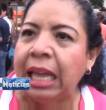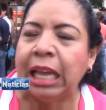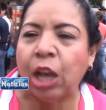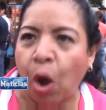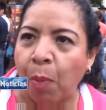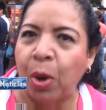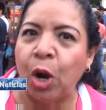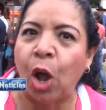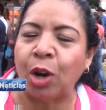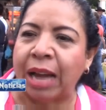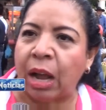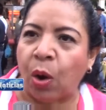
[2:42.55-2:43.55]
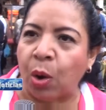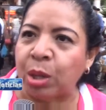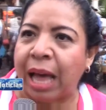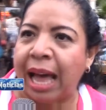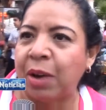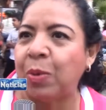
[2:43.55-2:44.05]
y como no
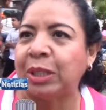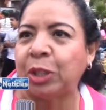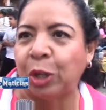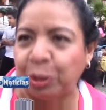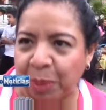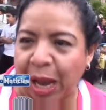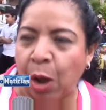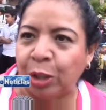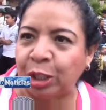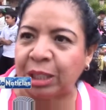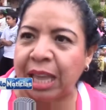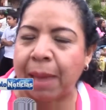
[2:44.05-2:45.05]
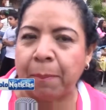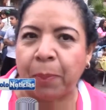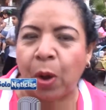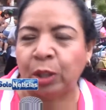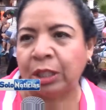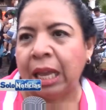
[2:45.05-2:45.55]
recordar nuestros viejos
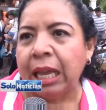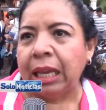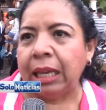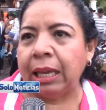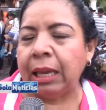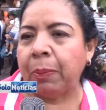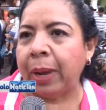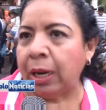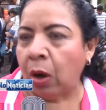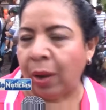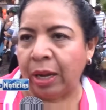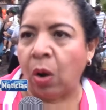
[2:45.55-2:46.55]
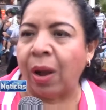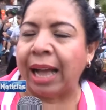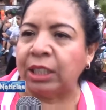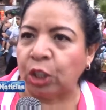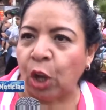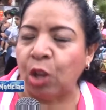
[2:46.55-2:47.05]
tiempos y bueno, en
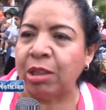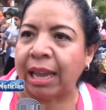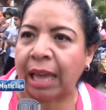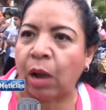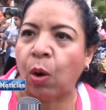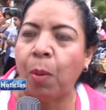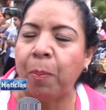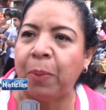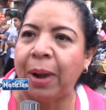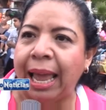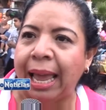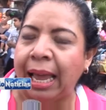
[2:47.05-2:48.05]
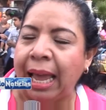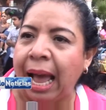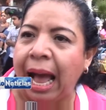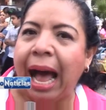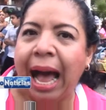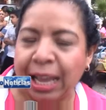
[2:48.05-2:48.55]
ocasión de que cumple
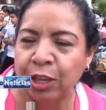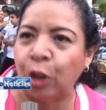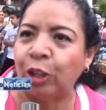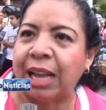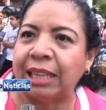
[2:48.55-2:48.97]
años